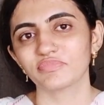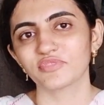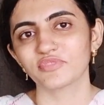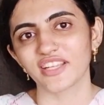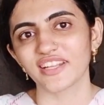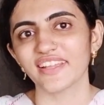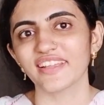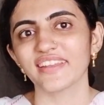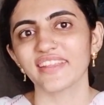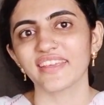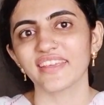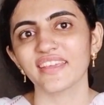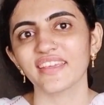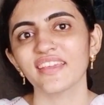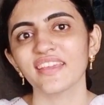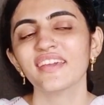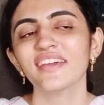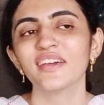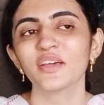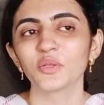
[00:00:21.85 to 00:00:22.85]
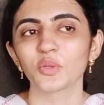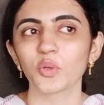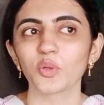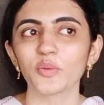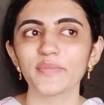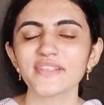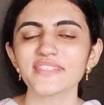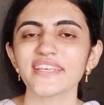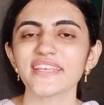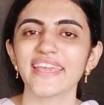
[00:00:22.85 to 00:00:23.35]
चले नहीं तो
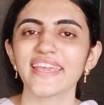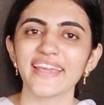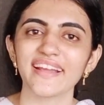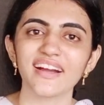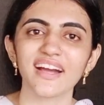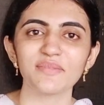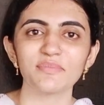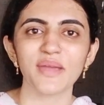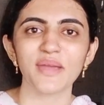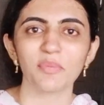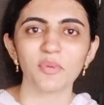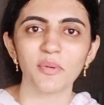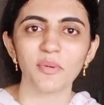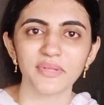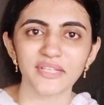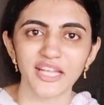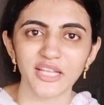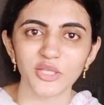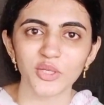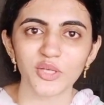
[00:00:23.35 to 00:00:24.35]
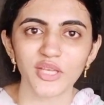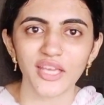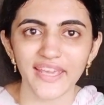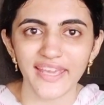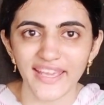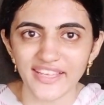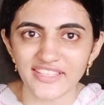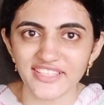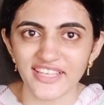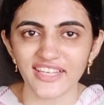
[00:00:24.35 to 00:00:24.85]
उनमें से एक आध मैं आपको बता दी कि
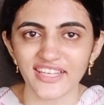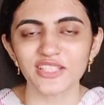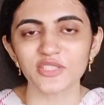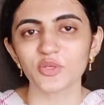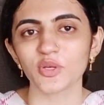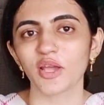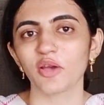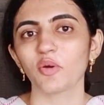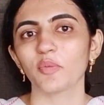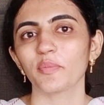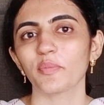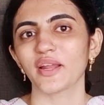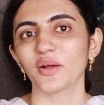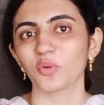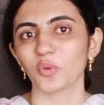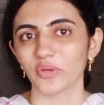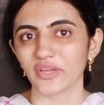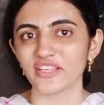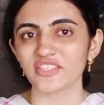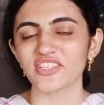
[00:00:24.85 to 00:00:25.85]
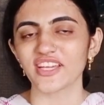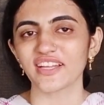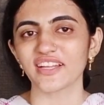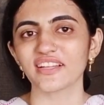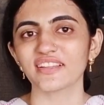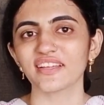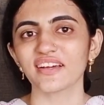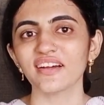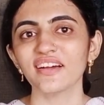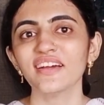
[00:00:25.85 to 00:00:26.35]
एक चैनल जो है वो मेरा कुकिंग
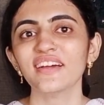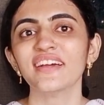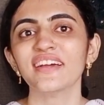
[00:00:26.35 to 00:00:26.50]
चैनल था